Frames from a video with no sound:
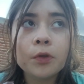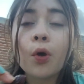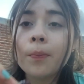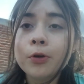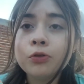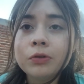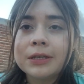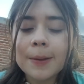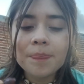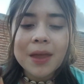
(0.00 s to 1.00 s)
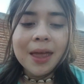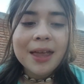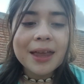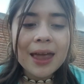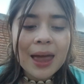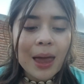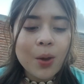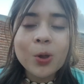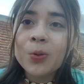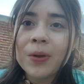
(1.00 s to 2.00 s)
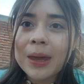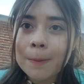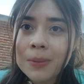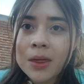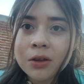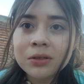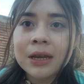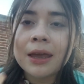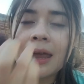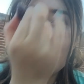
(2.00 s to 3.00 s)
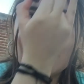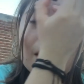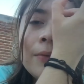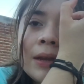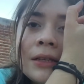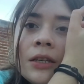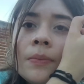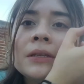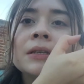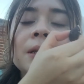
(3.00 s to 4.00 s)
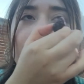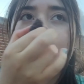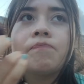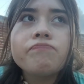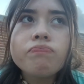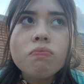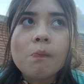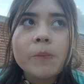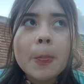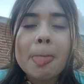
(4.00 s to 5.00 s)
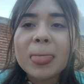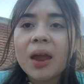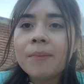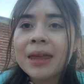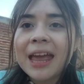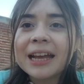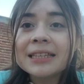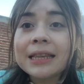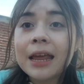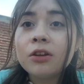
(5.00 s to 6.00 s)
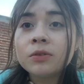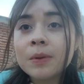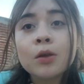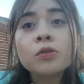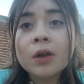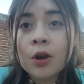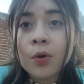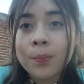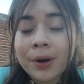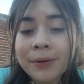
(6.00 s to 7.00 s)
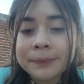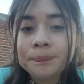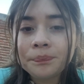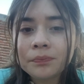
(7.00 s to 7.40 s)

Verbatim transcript: Compré un dulce que cuando veía en videos de que gente que venía a Chiapas así, veía que se leían los videos o que lo compraban.